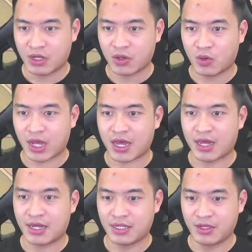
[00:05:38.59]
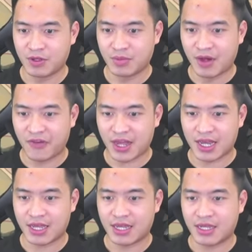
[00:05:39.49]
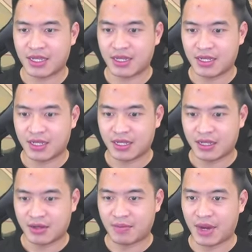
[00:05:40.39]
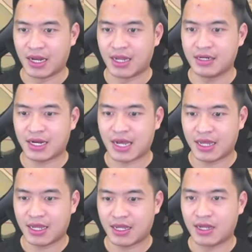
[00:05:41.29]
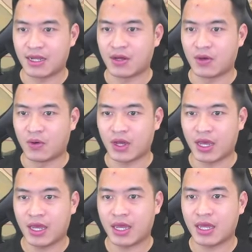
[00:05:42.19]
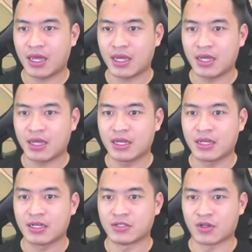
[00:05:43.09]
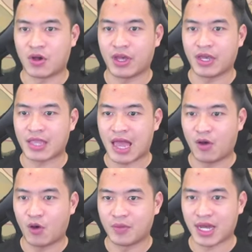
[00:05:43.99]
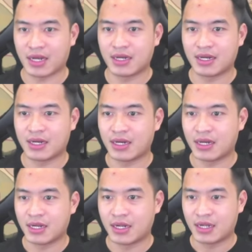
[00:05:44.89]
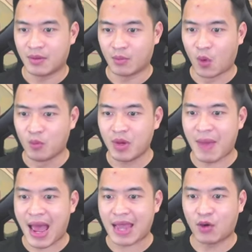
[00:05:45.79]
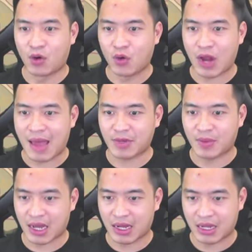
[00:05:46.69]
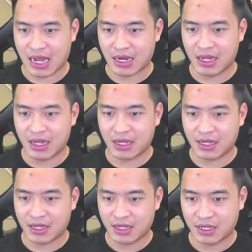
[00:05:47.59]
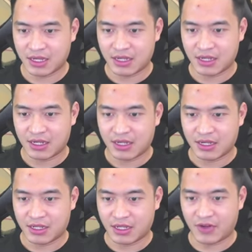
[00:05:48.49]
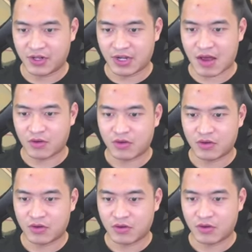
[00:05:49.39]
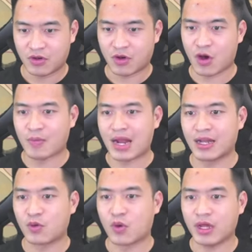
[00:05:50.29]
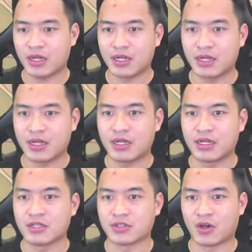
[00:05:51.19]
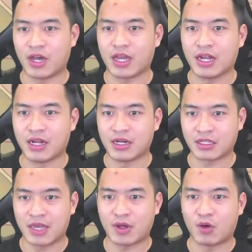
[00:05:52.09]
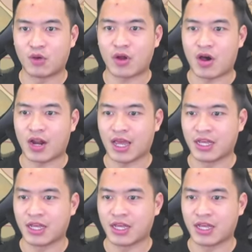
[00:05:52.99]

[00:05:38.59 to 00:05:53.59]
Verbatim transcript: kìa Từ từ mới phết này 7 lần nữa này Ok Rồi tha hồ mình nhận 43 cái holo lam cơ mà Càng đấy Thì phát nữa nào Còn 3 lần cuối Rồi Được thêm cái holo đỏ này